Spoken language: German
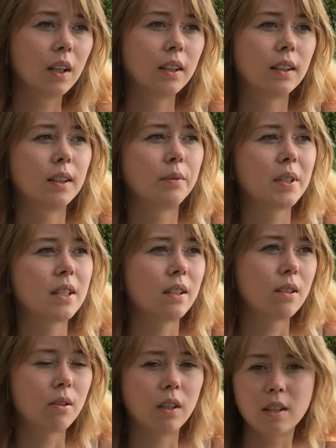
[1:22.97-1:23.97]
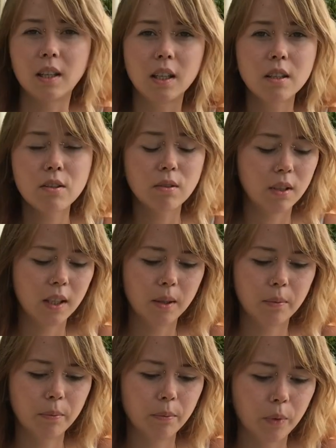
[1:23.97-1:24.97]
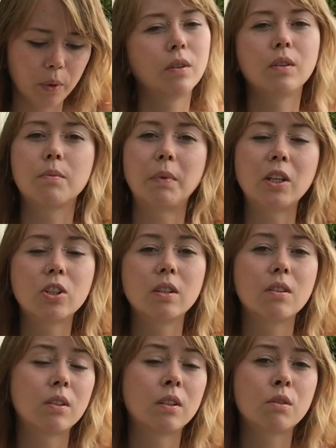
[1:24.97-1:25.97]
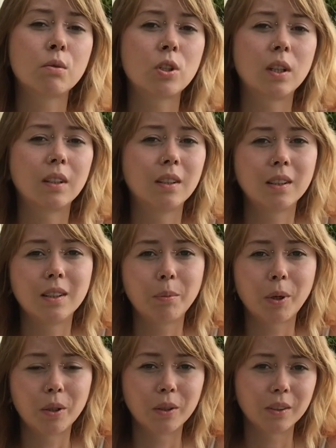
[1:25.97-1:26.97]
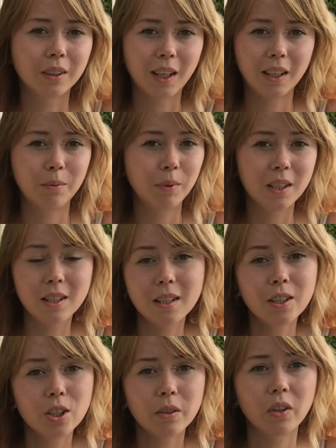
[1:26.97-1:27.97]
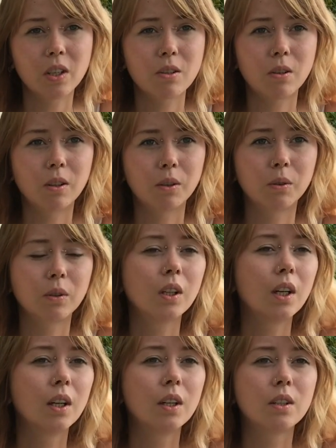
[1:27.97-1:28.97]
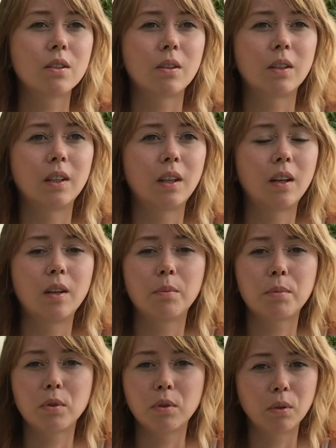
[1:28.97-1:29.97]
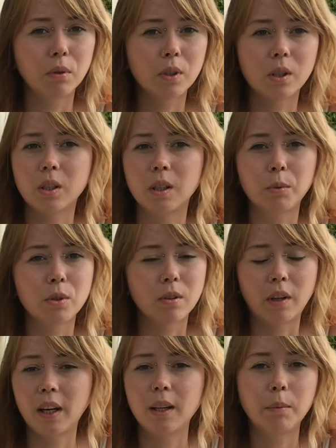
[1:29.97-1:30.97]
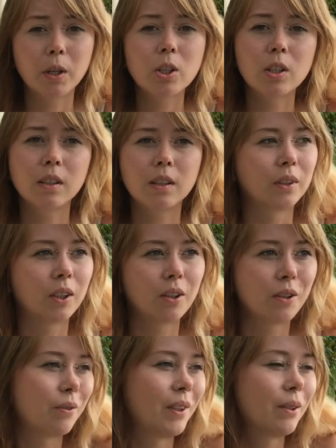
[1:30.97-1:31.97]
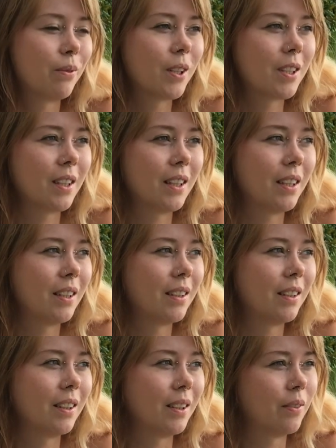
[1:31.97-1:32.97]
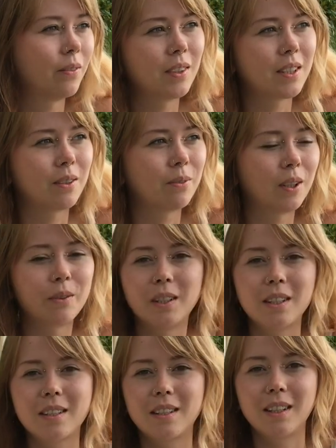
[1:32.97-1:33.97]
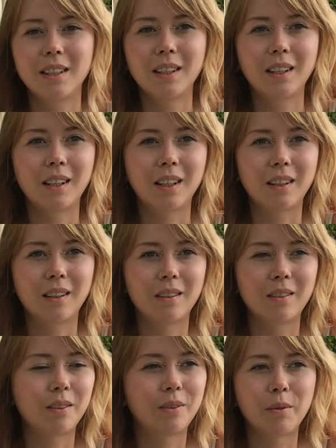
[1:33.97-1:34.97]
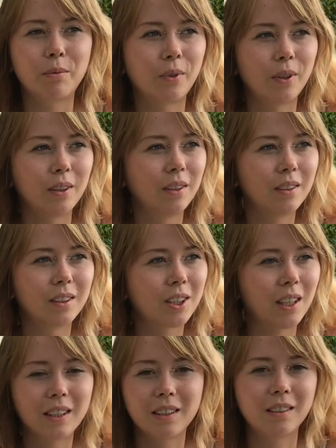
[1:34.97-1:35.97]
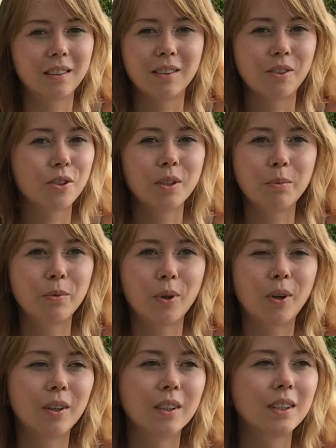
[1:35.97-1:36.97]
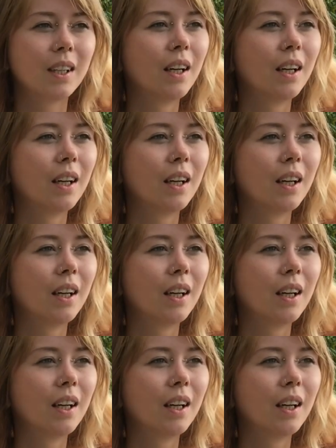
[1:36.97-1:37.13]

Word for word: Äh, das ist also sehr ernst zu nehmen. Und Menschen in solchen Zuständen, die brauchen keine medizinische Versorgung, sondern eine psychologische, emotionale, menschliche. Ihr könnt euch vielleicht vorstellen, ähm, ihr seid voll auf LSD, an, auf einem voll schlechten Trip für euch